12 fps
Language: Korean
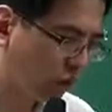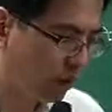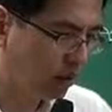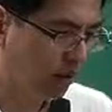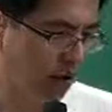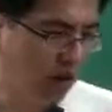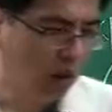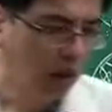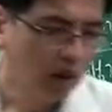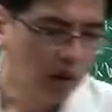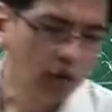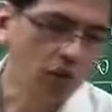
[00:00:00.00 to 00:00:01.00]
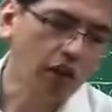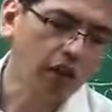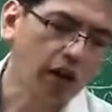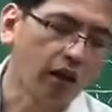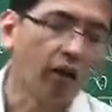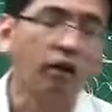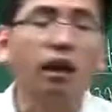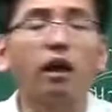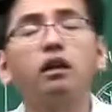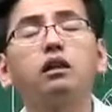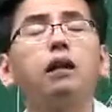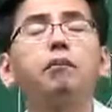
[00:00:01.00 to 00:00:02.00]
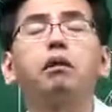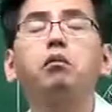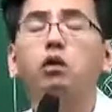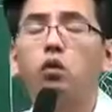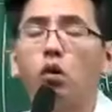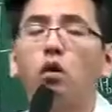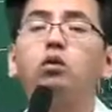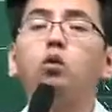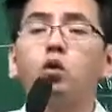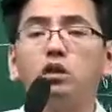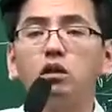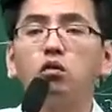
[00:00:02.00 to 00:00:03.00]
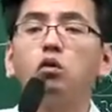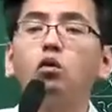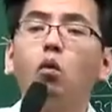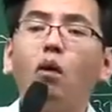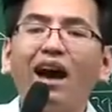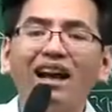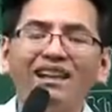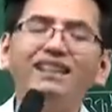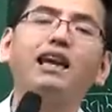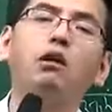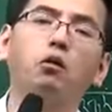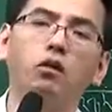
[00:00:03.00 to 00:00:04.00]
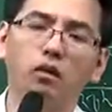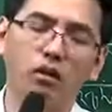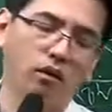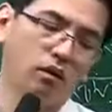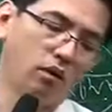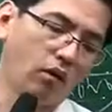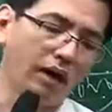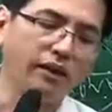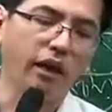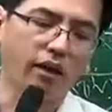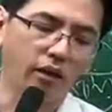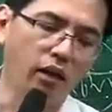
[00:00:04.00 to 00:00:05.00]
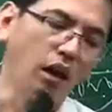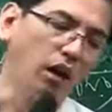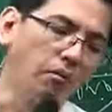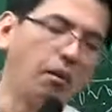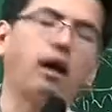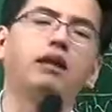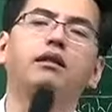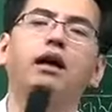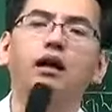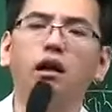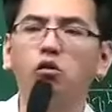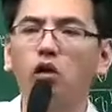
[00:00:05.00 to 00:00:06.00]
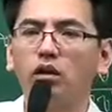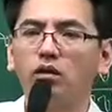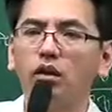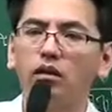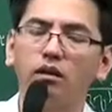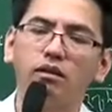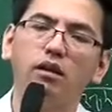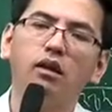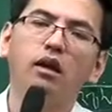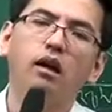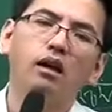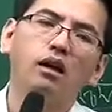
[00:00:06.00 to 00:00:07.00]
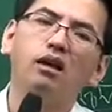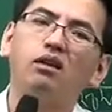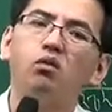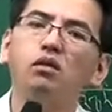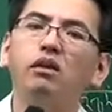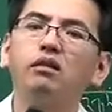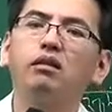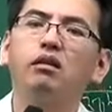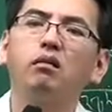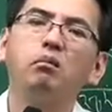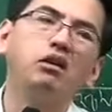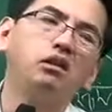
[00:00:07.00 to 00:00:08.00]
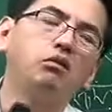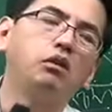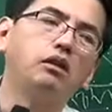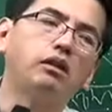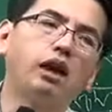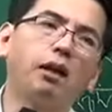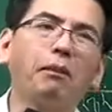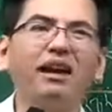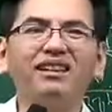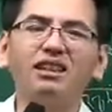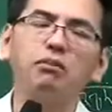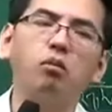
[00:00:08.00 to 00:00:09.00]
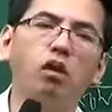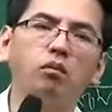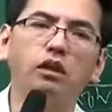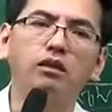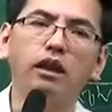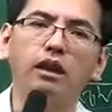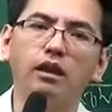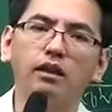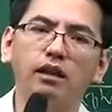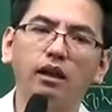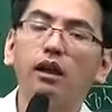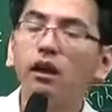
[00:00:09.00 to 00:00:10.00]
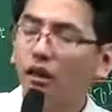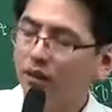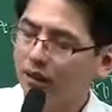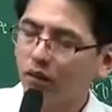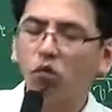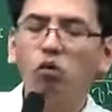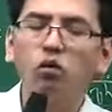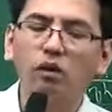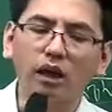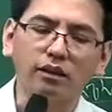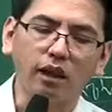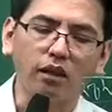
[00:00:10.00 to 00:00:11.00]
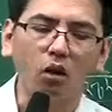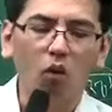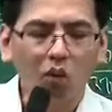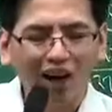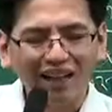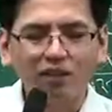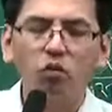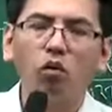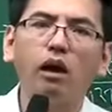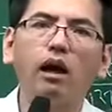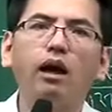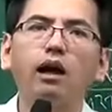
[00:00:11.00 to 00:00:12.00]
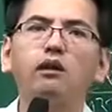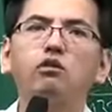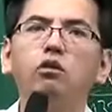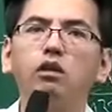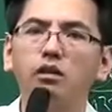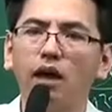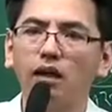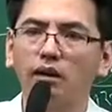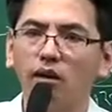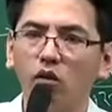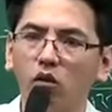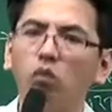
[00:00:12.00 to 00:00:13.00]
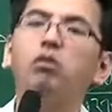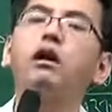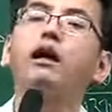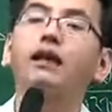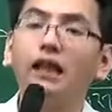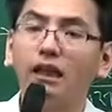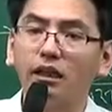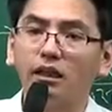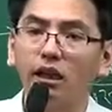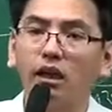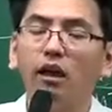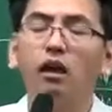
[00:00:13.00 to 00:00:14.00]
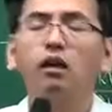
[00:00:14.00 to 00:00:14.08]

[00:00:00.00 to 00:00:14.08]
중에서 지구 단위 계획은 다른 건 다 빼버리고 도시군 관리 계획으로 어, 관리 계획을 말한다라고 되어 있어요. 그래서 어, 뒤에서 뭐 지구 단위 계획이 반드시 포함될 사항이라든가 지구 단위 계획으로 완화할 수 있는 사항 등 공부를 하게 될 텐데